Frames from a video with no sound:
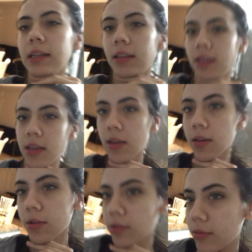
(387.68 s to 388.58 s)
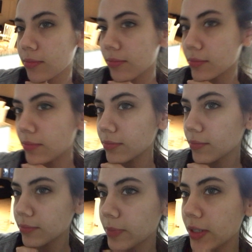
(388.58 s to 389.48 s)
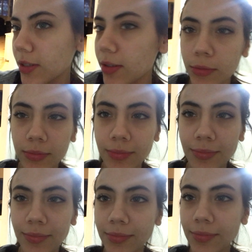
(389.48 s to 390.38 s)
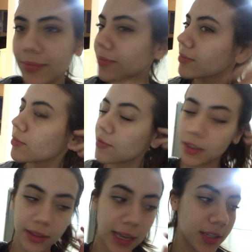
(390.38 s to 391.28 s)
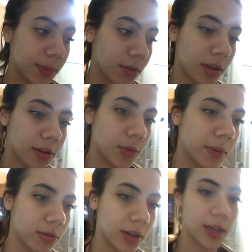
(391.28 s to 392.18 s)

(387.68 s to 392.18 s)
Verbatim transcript: aqui, com parecendo um, um fantasma com um negócio branco na